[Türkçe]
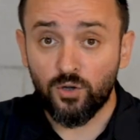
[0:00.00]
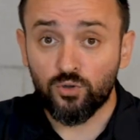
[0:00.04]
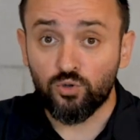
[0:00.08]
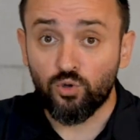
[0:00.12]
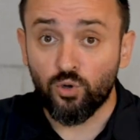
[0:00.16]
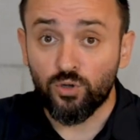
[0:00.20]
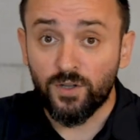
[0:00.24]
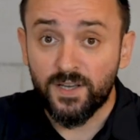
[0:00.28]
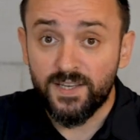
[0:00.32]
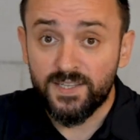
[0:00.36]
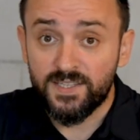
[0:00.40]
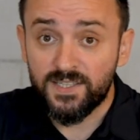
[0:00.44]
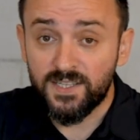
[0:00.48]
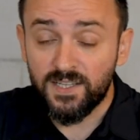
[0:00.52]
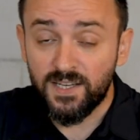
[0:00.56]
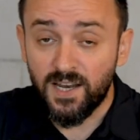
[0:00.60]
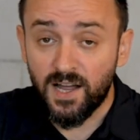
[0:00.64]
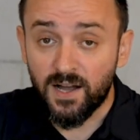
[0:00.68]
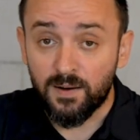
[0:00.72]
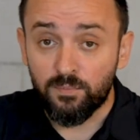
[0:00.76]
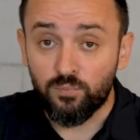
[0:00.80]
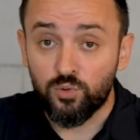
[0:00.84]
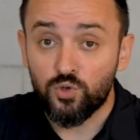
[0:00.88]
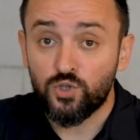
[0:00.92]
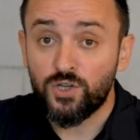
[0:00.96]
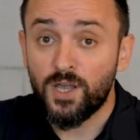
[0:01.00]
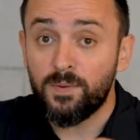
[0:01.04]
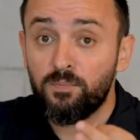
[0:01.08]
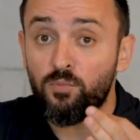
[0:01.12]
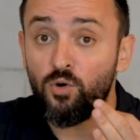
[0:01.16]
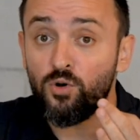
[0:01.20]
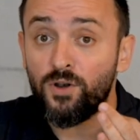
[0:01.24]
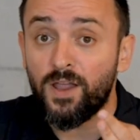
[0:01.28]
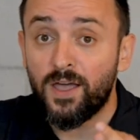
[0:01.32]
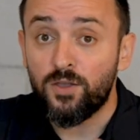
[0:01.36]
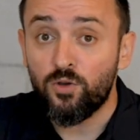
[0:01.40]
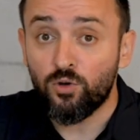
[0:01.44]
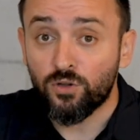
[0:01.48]
Dolayısıyla bu
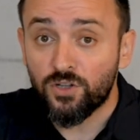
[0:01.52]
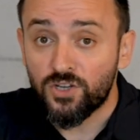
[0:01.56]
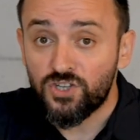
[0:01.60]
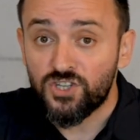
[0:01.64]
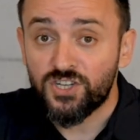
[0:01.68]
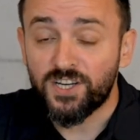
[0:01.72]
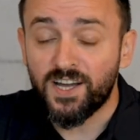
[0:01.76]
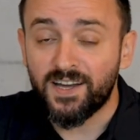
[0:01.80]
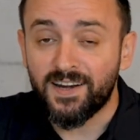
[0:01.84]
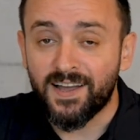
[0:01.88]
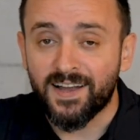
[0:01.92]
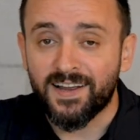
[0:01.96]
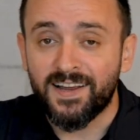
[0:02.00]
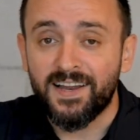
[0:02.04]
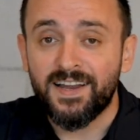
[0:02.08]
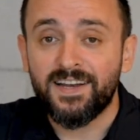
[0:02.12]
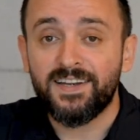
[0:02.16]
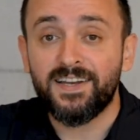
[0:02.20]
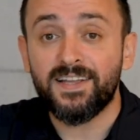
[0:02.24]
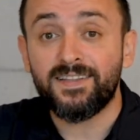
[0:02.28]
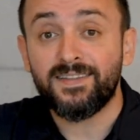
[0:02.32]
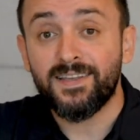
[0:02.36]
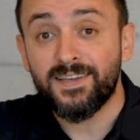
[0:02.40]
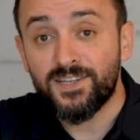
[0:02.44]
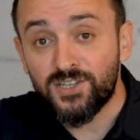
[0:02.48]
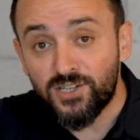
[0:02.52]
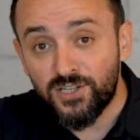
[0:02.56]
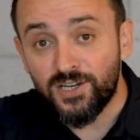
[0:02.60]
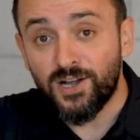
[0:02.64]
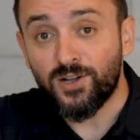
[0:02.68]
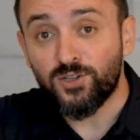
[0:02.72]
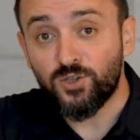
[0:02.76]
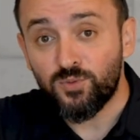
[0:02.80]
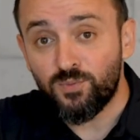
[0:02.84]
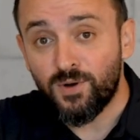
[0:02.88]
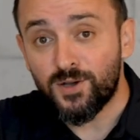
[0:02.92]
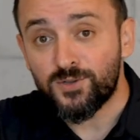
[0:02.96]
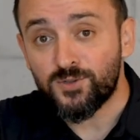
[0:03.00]
sembolden yola çıkarak ne
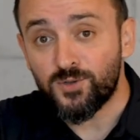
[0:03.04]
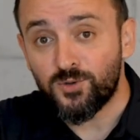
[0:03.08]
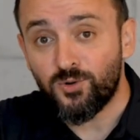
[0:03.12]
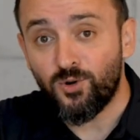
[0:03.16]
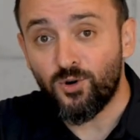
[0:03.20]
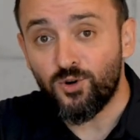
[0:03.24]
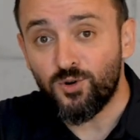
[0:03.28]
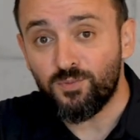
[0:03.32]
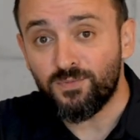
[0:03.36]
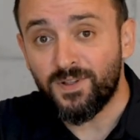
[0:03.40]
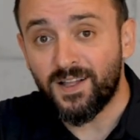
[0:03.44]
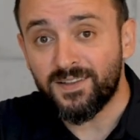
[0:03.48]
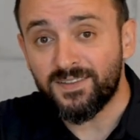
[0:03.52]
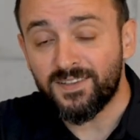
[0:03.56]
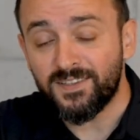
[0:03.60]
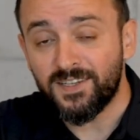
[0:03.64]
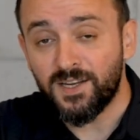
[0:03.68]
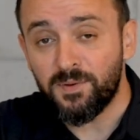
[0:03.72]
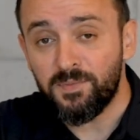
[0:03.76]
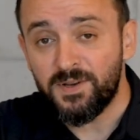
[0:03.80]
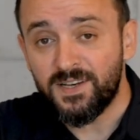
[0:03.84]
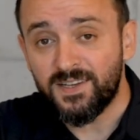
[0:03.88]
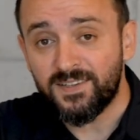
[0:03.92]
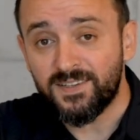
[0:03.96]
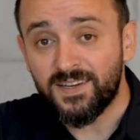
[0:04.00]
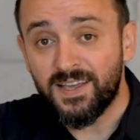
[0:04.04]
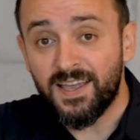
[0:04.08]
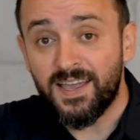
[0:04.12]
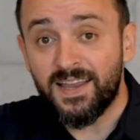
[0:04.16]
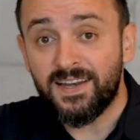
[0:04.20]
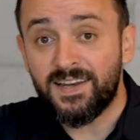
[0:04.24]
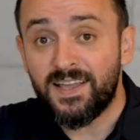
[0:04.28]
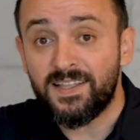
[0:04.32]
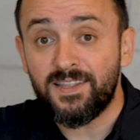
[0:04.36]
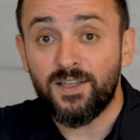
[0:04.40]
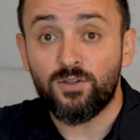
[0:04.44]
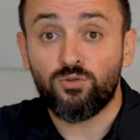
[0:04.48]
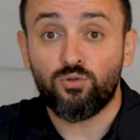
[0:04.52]
teşkilat-ı mahsus konumlandırılabilir
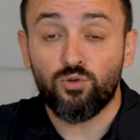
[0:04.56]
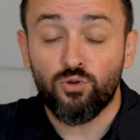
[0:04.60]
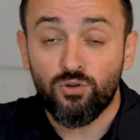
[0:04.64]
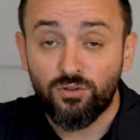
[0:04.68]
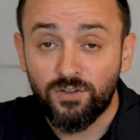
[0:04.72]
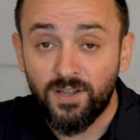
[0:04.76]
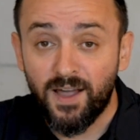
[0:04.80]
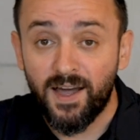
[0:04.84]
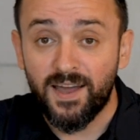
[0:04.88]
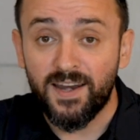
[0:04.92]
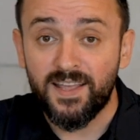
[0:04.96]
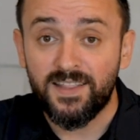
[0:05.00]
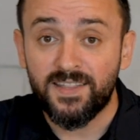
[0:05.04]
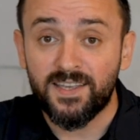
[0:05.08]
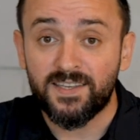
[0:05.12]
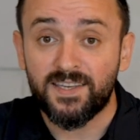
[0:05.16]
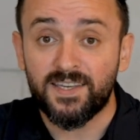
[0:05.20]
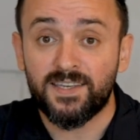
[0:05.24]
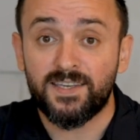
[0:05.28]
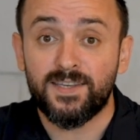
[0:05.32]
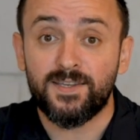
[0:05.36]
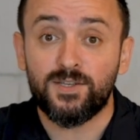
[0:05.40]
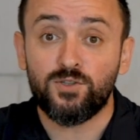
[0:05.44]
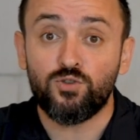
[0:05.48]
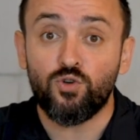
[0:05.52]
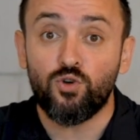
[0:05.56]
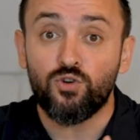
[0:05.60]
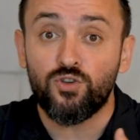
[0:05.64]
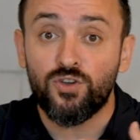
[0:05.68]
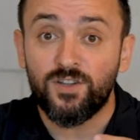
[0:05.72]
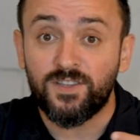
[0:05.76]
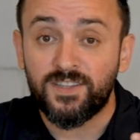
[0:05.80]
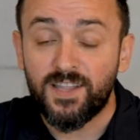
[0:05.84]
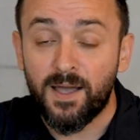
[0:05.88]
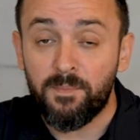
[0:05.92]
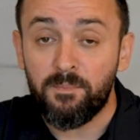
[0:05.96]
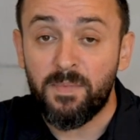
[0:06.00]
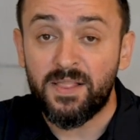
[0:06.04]
ne de Türk tarihindeki gizli
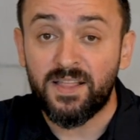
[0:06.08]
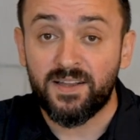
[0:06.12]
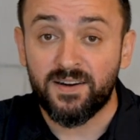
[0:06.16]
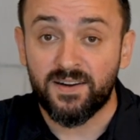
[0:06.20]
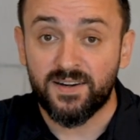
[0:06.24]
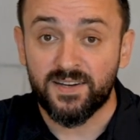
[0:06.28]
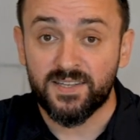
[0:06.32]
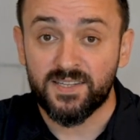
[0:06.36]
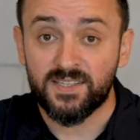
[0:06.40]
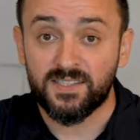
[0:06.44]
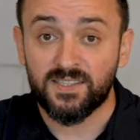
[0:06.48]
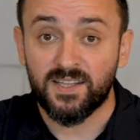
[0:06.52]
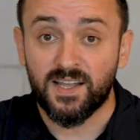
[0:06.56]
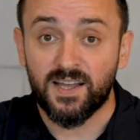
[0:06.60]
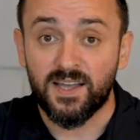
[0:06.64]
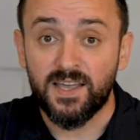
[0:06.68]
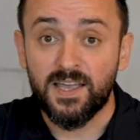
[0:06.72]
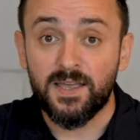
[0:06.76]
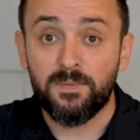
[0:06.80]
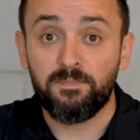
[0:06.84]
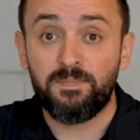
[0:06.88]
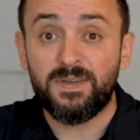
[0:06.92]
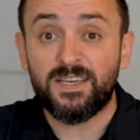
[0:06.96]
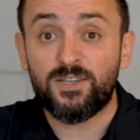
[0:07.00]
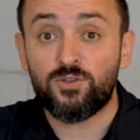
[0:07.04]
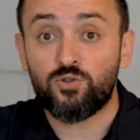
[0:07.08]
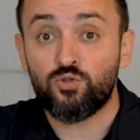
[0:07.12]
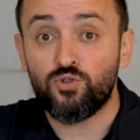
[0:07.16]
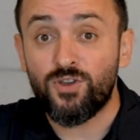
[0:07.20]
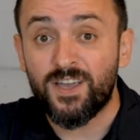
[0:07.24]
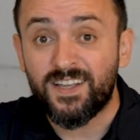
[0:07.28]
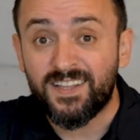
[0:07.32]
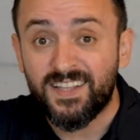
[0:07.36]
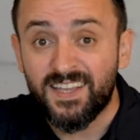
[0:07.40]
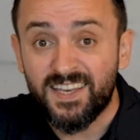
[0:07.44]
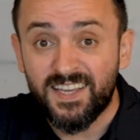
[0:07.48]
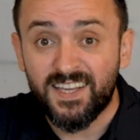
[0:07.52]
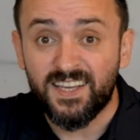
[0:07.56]
örgütlenmeler arasında bir
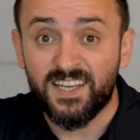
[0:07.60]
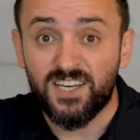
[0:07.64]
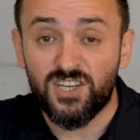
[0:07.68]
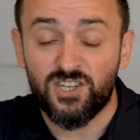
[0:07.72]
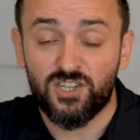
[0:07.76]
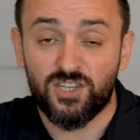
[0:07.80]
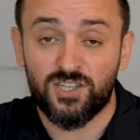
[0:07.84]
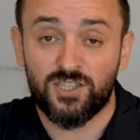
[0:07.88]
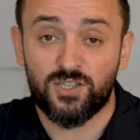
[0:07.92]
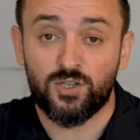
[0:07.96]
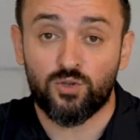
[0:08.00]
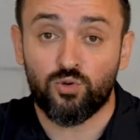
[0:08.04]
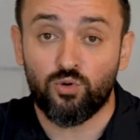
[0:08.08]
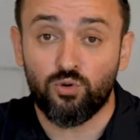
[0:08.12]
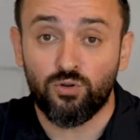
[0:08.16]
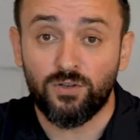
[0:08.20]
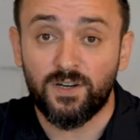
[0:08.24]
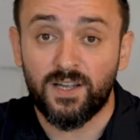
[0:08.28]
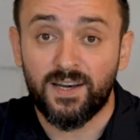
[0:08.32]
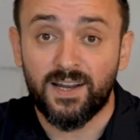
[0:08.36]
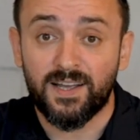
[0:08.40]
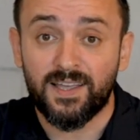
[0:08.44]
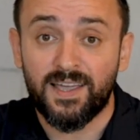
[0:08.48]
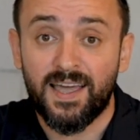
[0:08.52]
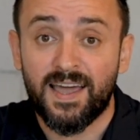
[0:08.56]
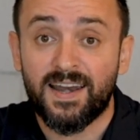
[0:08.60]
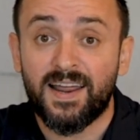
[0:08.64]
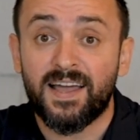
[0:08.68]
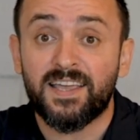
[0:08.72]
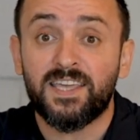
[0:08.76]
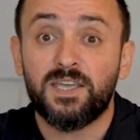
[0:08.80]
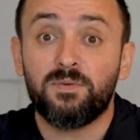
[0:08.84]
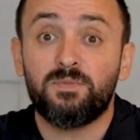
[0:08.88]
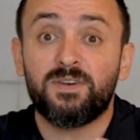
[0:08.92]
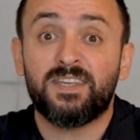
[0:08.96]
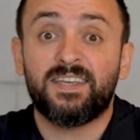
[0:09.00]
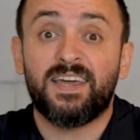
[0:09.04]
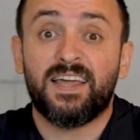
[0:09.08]
süreklilik ilişkisi kurularak
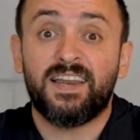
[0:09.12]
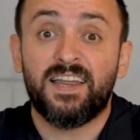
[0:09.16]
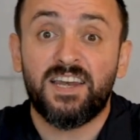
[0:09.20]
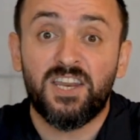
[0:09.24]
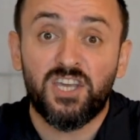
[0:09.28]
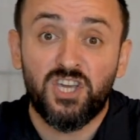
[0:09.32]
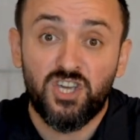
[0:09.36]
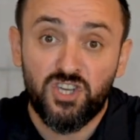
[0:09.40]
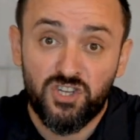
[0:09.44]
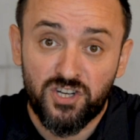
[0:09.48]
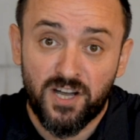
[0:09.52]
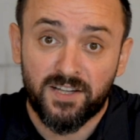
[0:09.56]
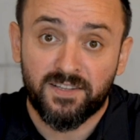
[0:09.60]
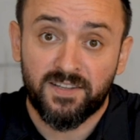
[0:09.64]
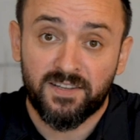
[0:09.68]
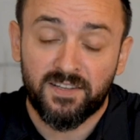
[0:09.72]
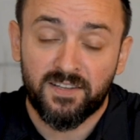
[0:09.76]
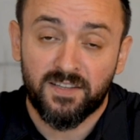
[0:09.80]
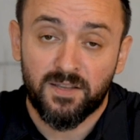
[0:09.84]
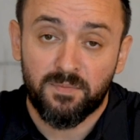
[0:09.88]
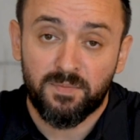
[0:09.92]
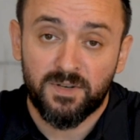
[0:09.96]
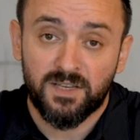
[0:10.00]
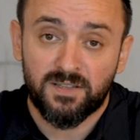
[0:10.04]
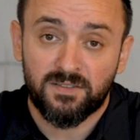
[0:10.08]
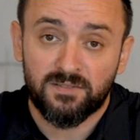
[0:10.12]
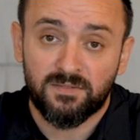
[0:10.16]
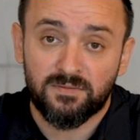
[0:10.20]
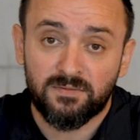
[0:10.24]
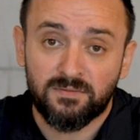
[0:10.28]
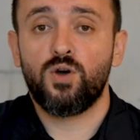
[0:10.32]
herhangi bir gelenek icat edilebilir.